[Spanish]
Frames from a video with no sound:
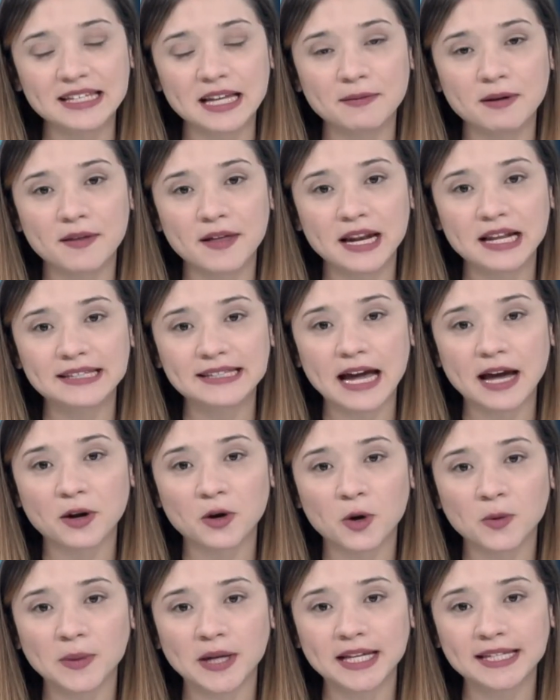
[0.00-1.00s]
les habla Dalisa
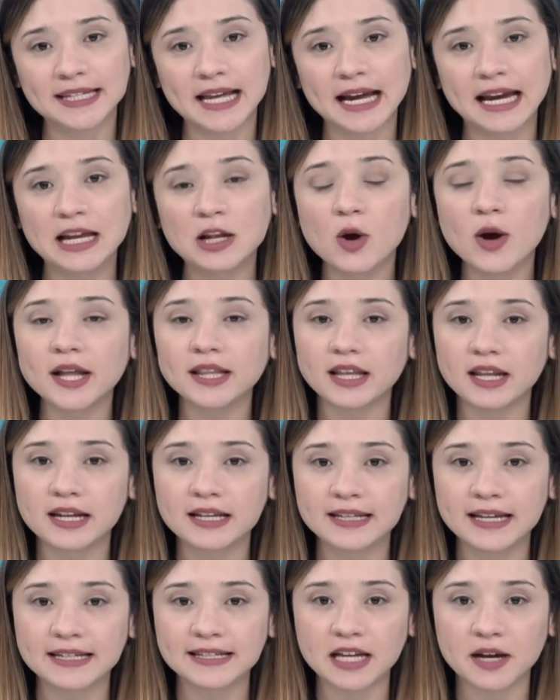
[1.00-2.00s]
Robles. y Aquí lo que
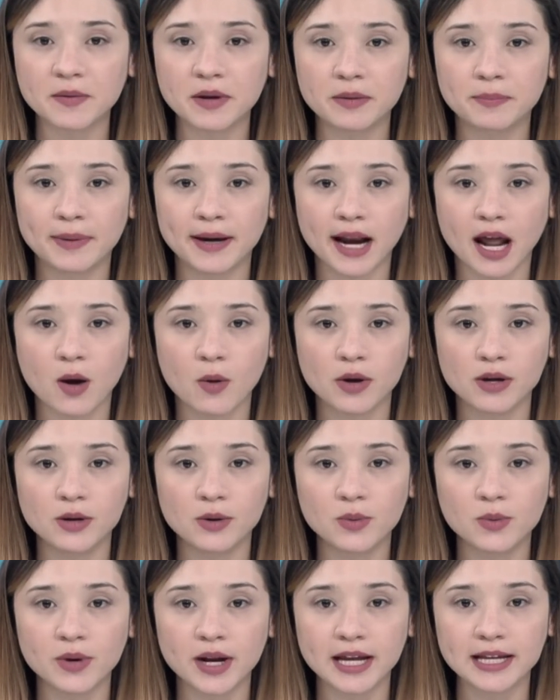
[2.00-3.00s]
tienes que saber para hoy
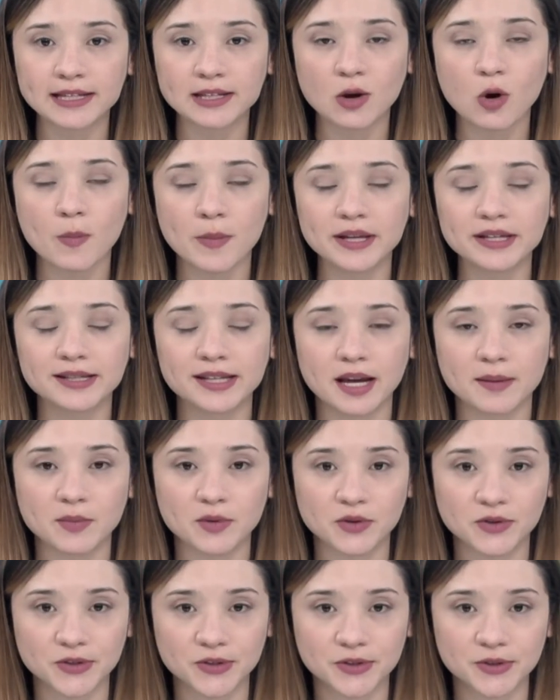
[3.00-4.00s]
lunes.
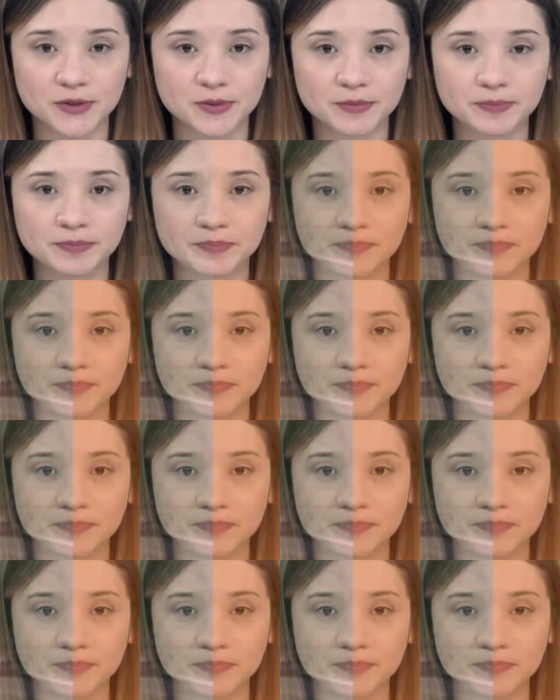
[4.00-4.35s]
Comencemos.